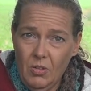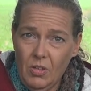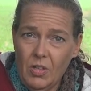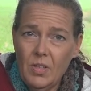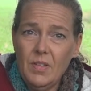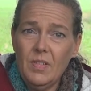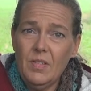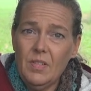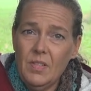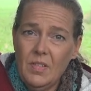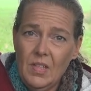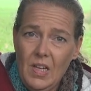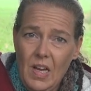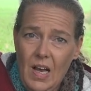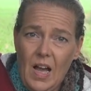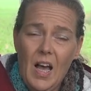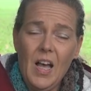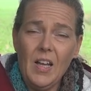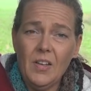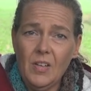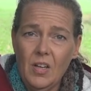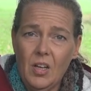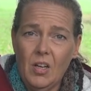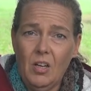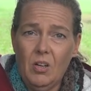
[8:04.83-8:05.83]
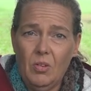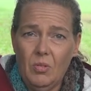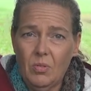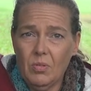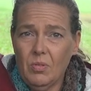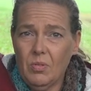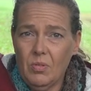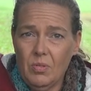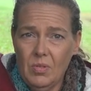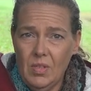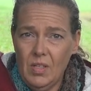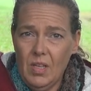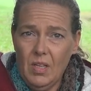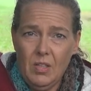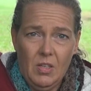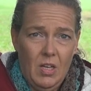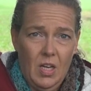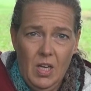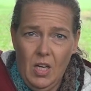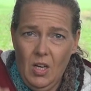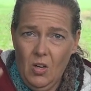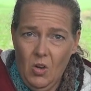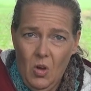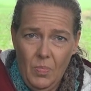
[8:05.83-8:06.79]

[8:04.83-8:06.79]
ein Riesentheater und, und sagt, ey,